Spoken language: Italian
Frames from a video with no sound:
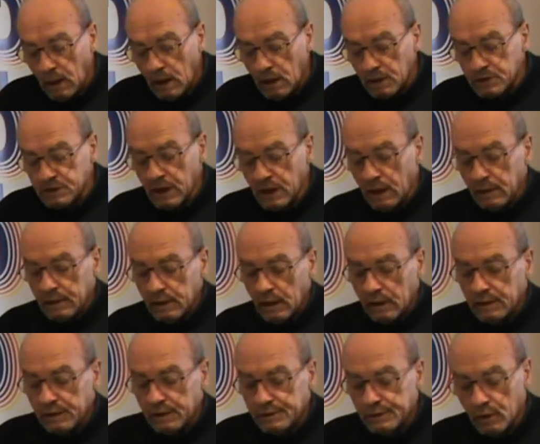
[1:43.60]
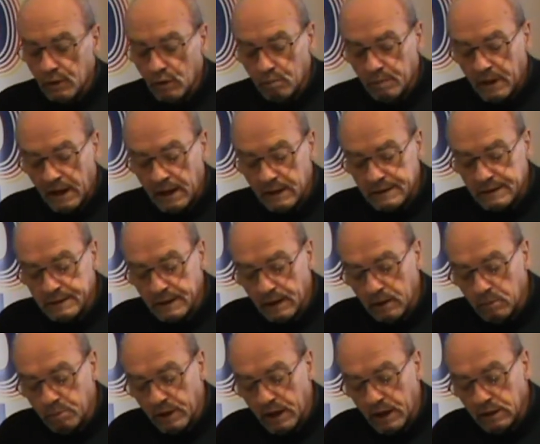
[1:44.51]
C'è anche chi strombazza
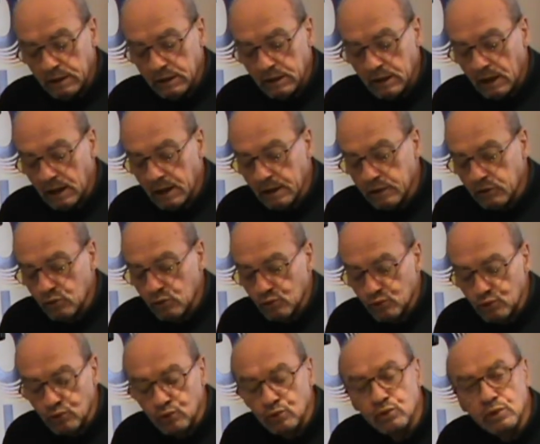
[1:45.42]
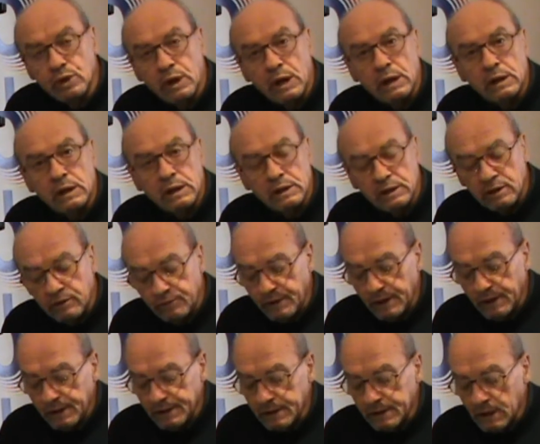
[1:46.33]
e predica la chiusura, la
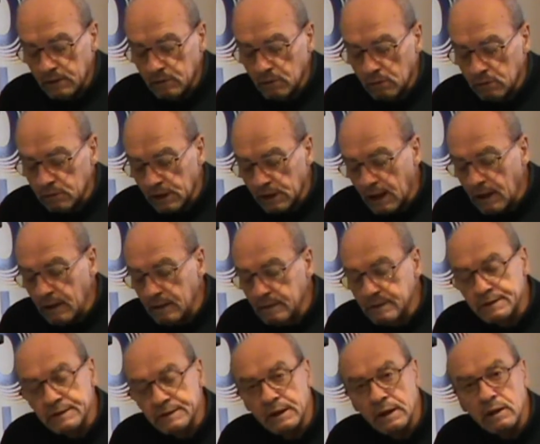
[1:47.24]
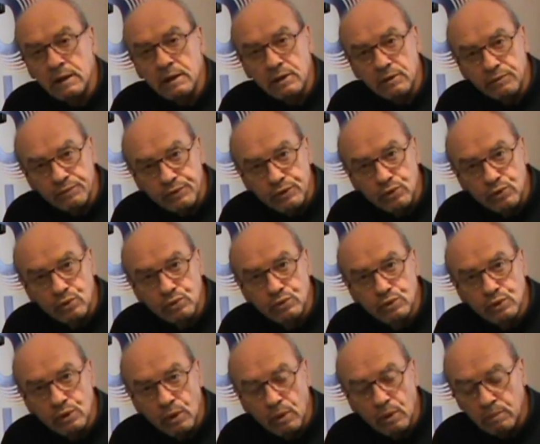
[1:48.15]
difesa ad oltranza, il
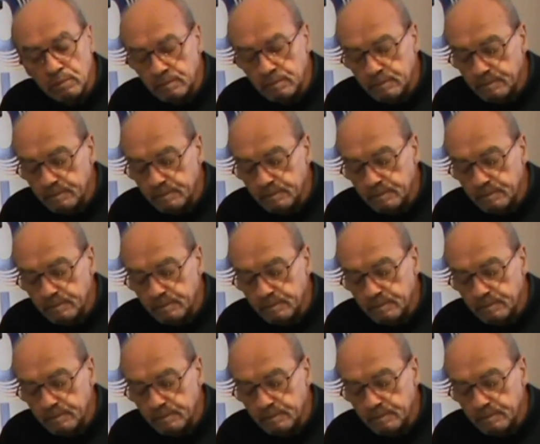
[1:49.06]
rifiuto.